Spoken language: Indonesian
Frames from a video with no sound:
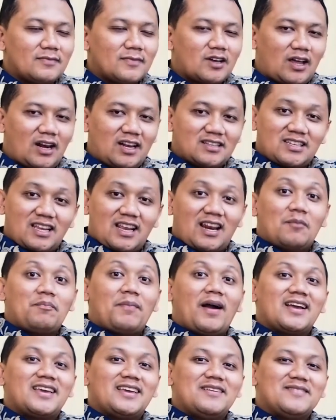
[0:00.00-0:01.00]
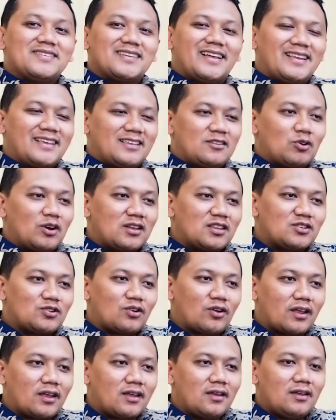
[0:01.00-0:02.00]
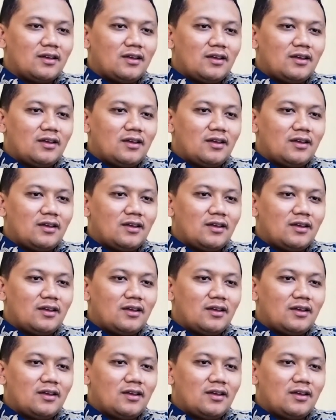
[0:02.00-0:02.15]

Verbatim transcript: Karena sekarang pagi misalnya jual nanti sore.